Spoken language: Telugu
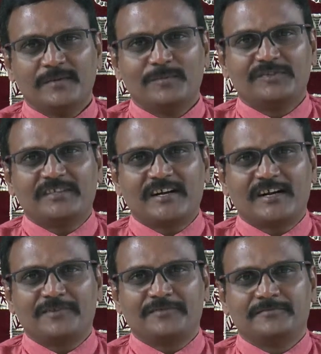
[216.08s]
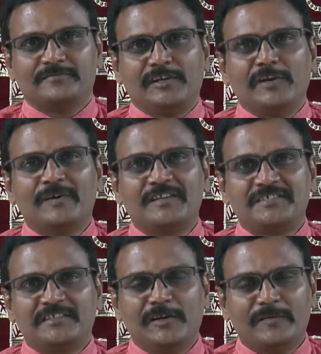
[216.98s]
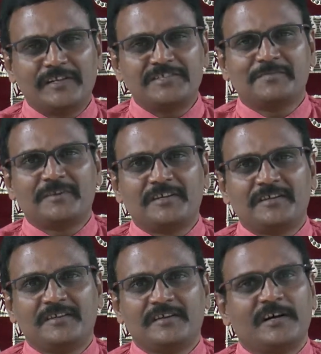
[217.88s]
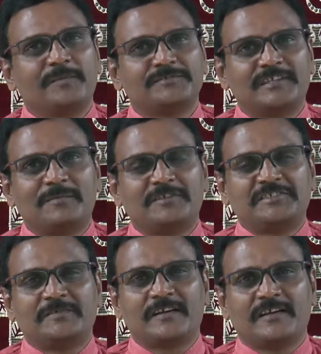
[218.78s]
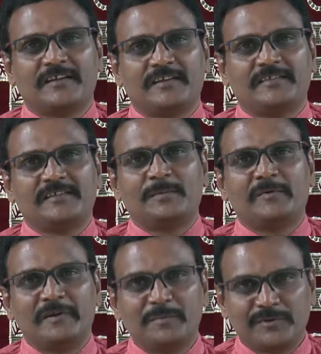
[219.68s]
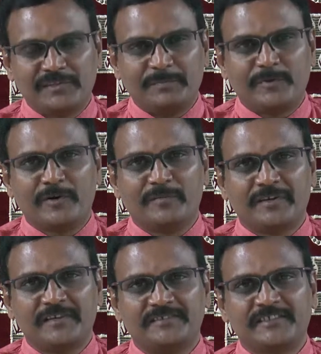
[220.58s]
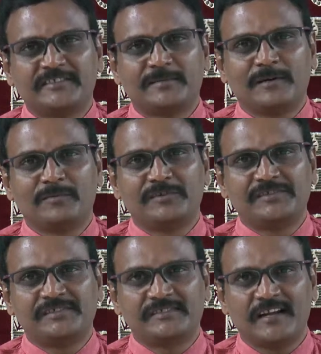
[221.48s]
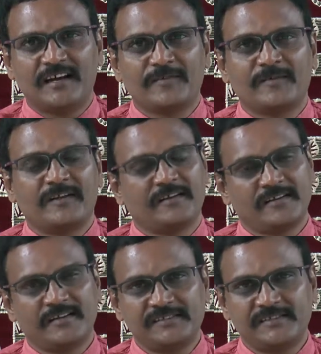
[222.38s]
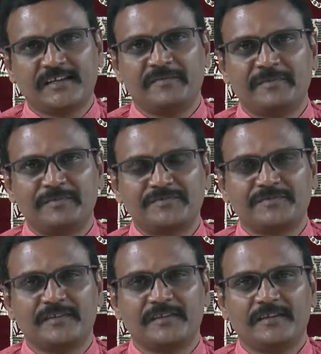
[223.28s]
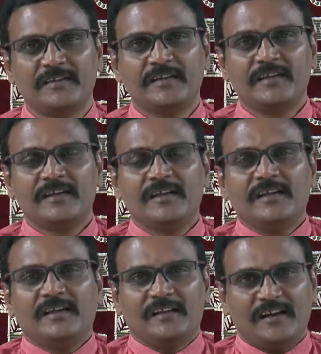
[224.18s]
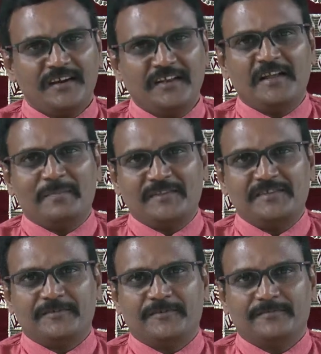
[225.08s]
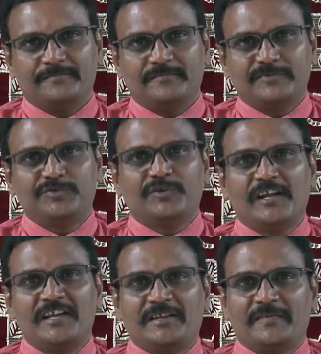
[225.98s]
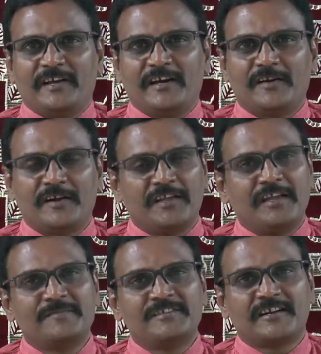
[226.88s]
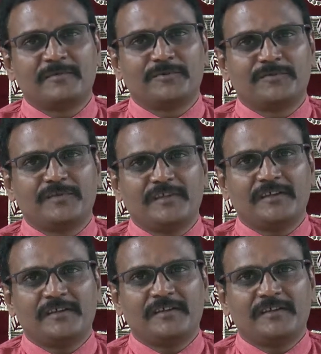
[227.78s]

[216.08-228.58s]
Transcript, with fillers: ముద్రగడను నిలువరి నిలువరించమని కాపు సామాజిక వర్గాన్ని తమ వైపుకు తిప్పుకోమని చంద్రబాబు నుంచి సలహా కూడా ఖచ్చితంగా వినిపిస్తుంది ఇలాంటి నేపథ్యంలో జూలై ఇరవై ఆరున ఏం జరగబోతుంది